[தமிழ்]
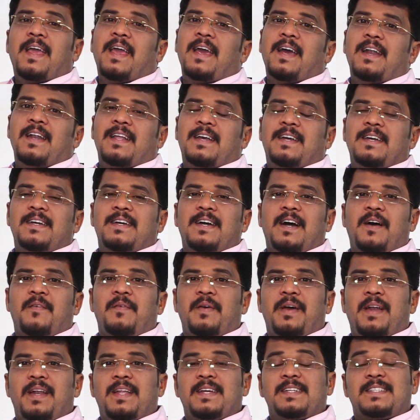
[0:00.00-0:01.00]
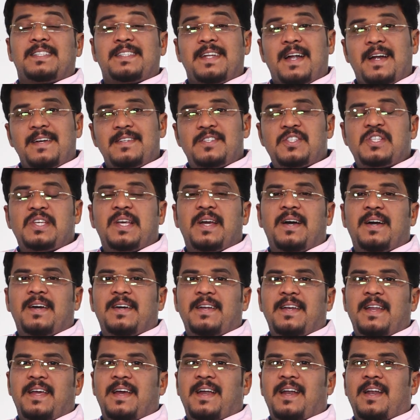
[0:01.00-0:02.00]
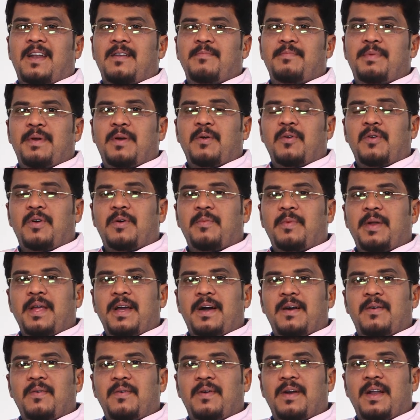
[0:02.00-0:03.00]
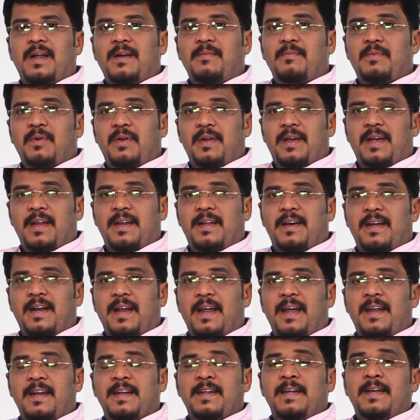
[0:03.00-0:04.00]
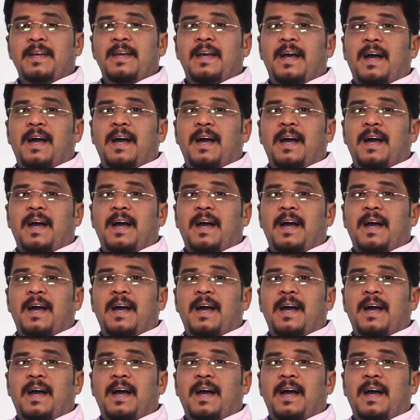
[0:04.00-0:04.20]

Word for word: எங்களுக்கு அவைகளை சாட்சியாக நீங்கள் அனுப்பி கொடுக்கும்படியாக உங்களை அன்போடு கேட்குறேன்